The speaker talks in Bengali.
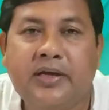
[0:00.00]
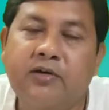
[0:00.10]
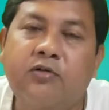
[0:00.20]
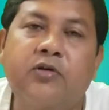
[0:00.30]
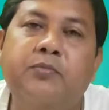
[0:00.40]

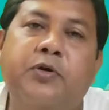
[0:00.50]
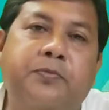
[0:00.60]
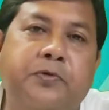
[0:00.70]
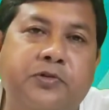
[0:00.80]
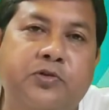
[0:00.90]
এগুলোই
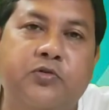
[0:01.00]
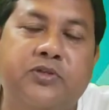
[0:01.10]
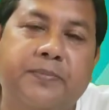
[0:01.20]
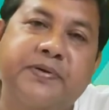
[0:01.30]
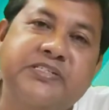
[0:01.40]
বৈপরীত্য
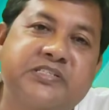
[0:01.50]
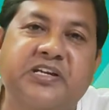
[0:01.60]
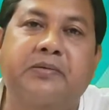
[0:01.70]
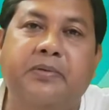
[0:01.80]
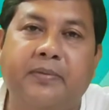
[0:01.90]
উত্তাপের
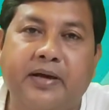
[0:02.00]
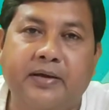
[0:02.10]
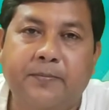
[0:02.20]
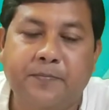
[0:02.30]
শ্রেণী বিভাগ